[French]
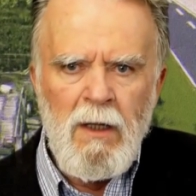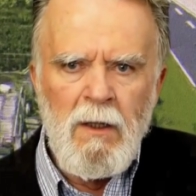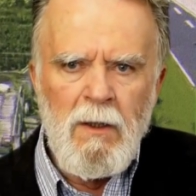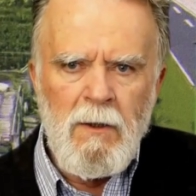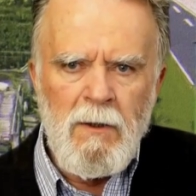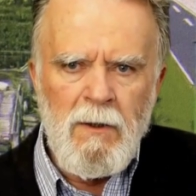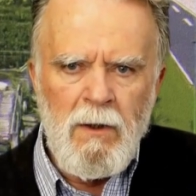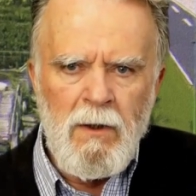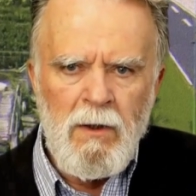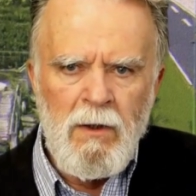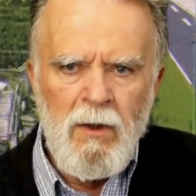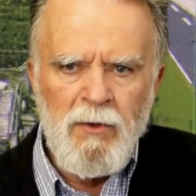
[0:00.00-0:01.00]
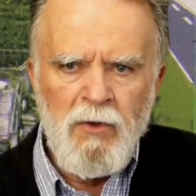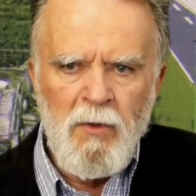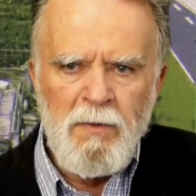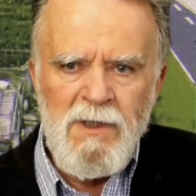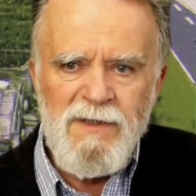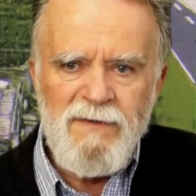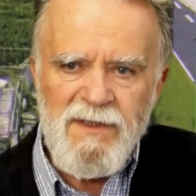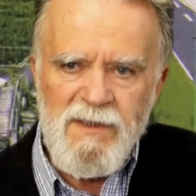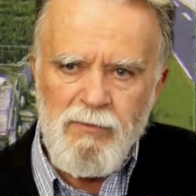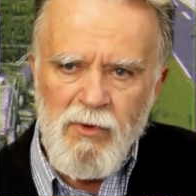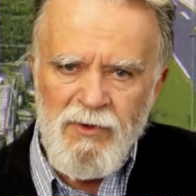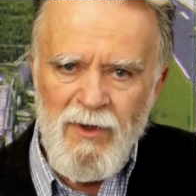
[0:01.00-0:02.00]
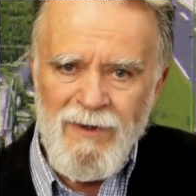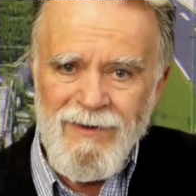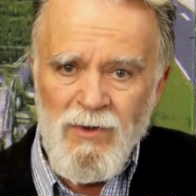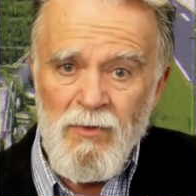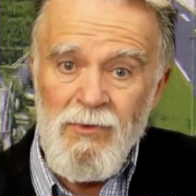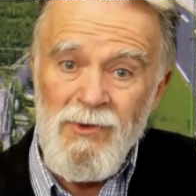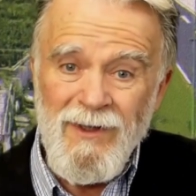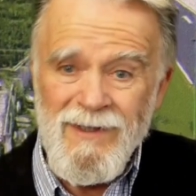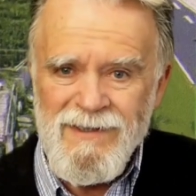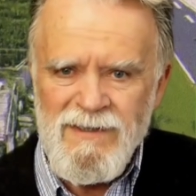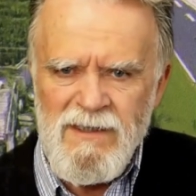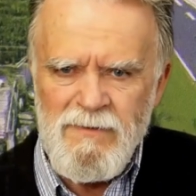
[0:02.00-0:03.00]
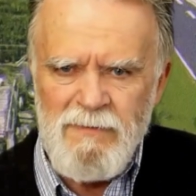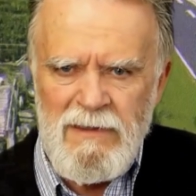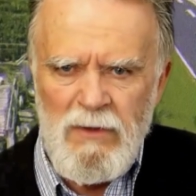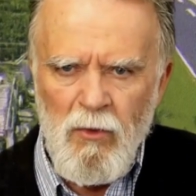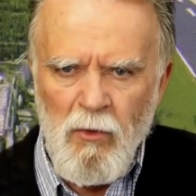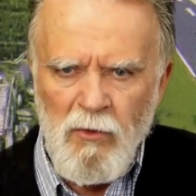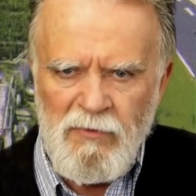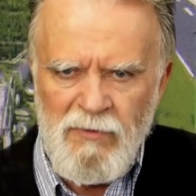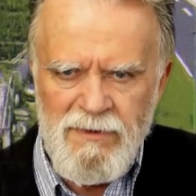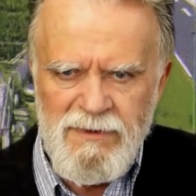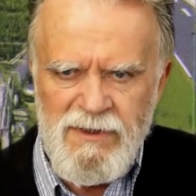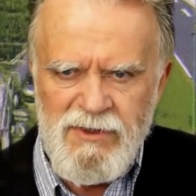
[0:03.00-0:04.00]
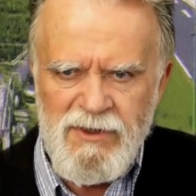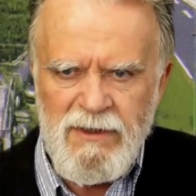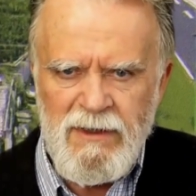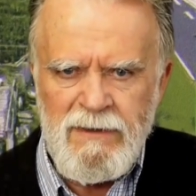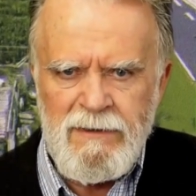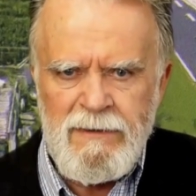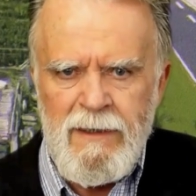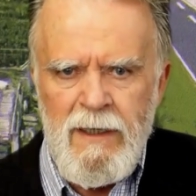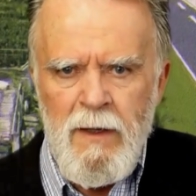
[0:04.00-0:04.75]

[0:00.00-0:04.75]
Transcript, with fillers: Euh, l'entreprise versait pourtant à la commune dans les 16 000 euros de foncier chaque année,